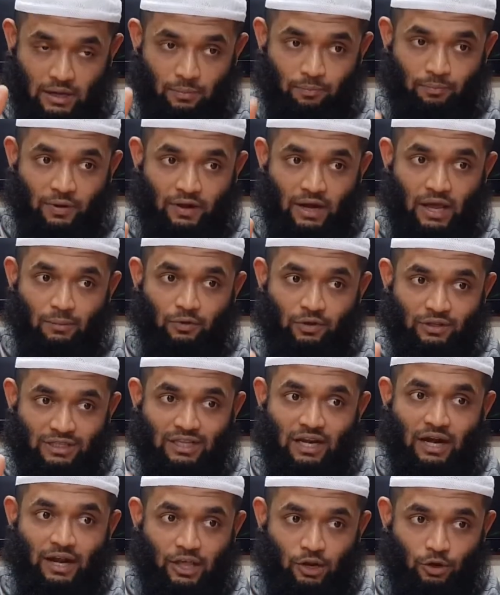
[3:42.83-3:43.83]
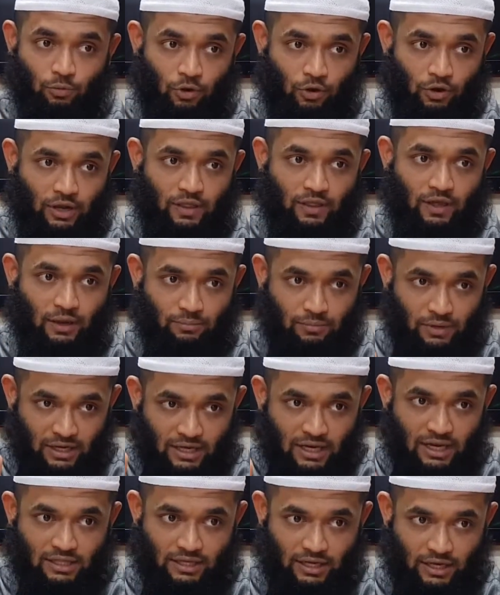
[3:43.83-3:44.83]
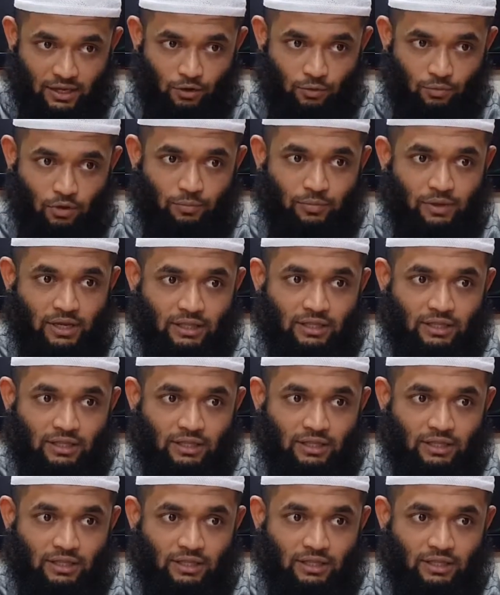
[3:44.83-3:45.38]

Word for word: எப்போ நாம் வந்து இதை அடைகிறோமோ எதை மீக்காத் அடைகிறோமோ